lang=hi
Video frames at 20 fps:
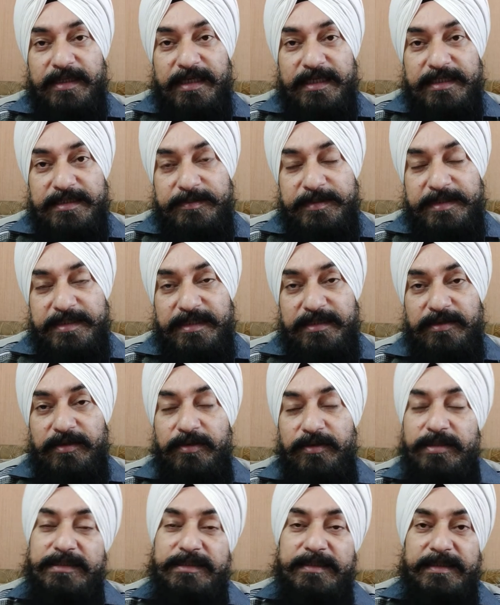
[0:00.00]
ट्रांसमिशन
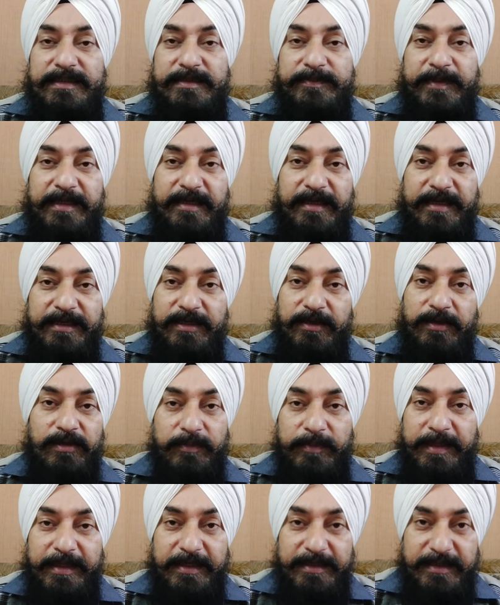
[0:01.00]
और सिक्स स्पीड का ही
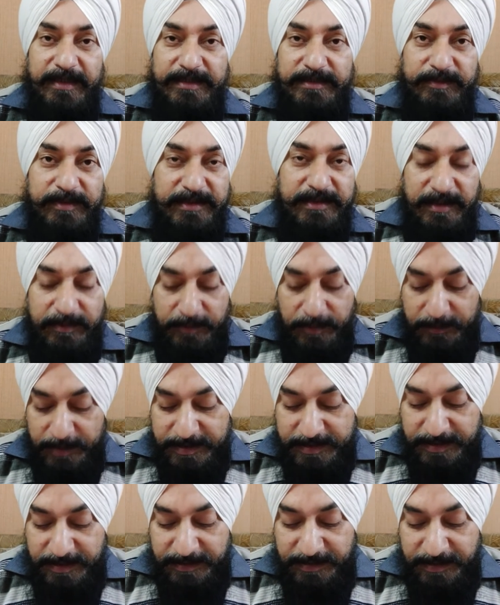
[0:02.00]
ऑटोमेटिक ट्रांसमिशन हमें
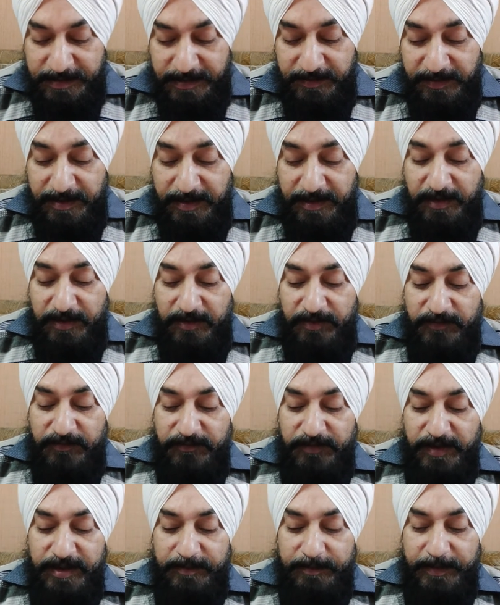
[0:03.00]
मिल जाता है
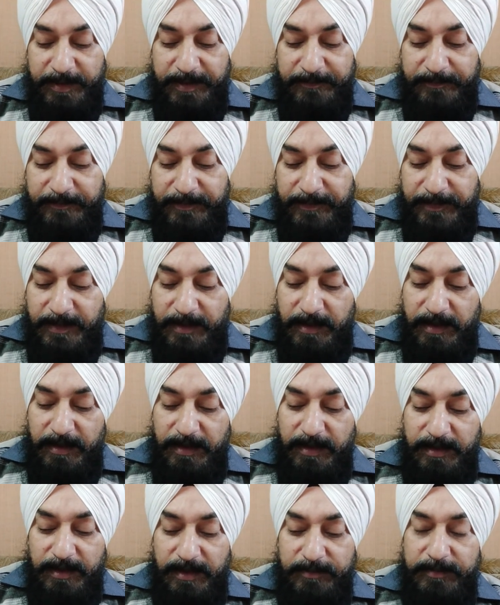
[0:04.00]
वहीं पे
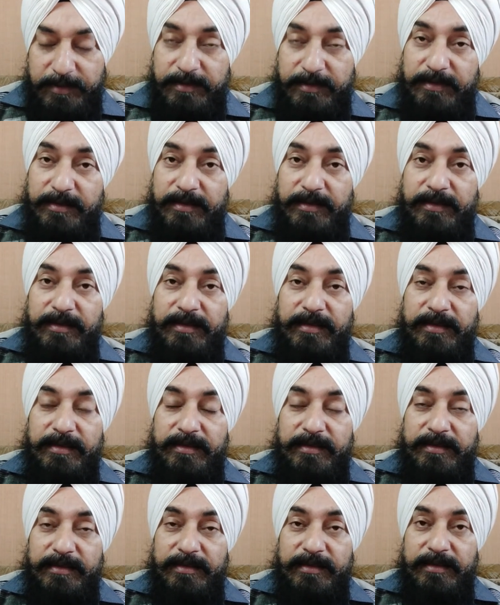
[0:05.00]
अगर हम
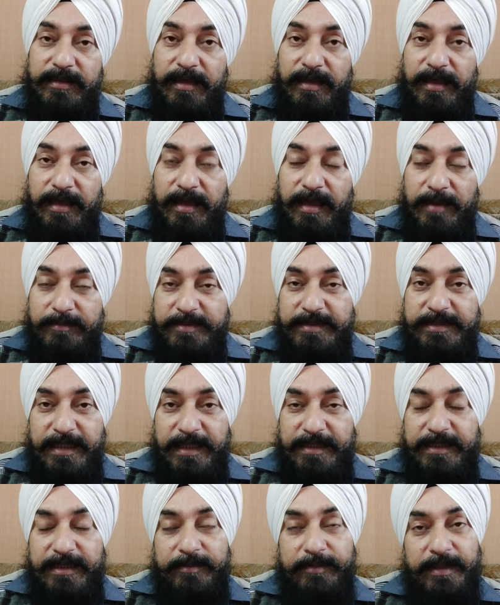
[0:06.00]
एम जी
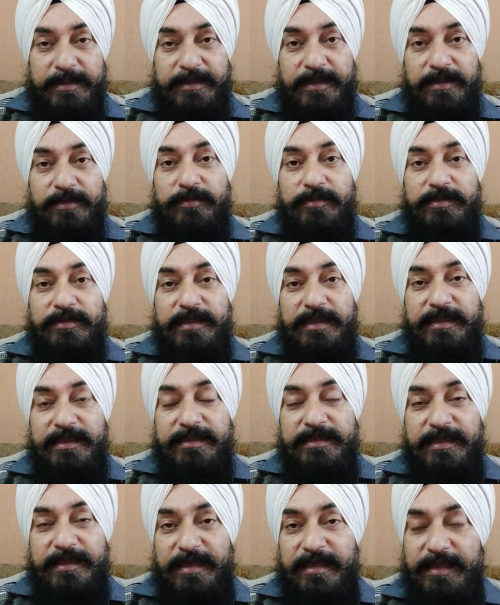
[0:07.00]
हेक्टर की बात करें तो तीन
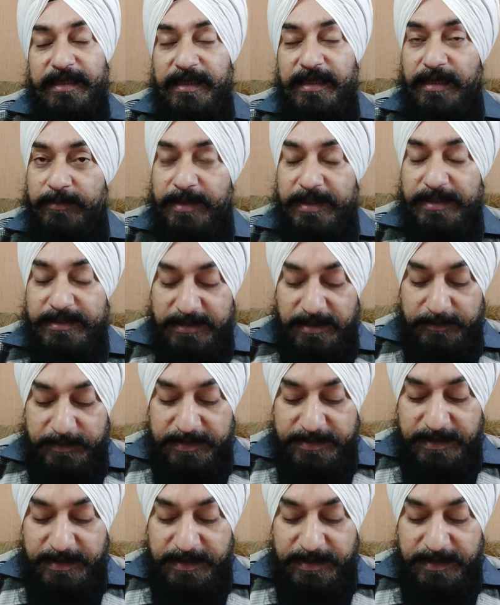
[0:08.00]
तरह के हमें इंजन मिल